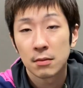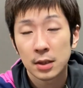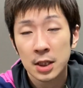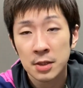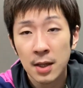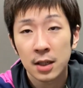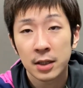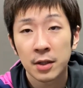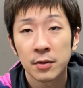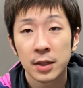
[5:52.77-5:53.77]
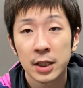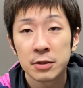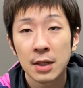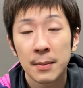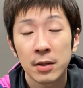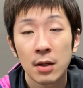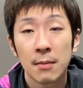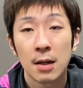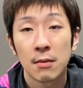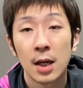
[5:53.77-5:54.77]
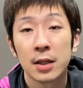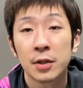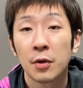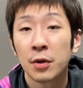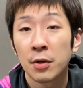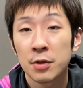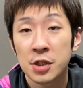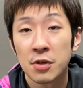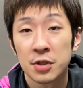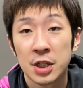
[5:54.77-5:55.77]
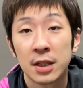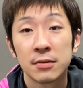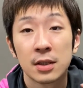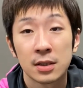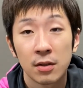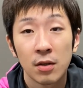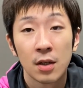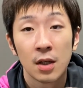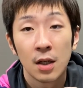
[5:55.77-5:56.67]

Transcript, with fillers: 私は基本的に裏面のラバーは強表を使用しているんですけど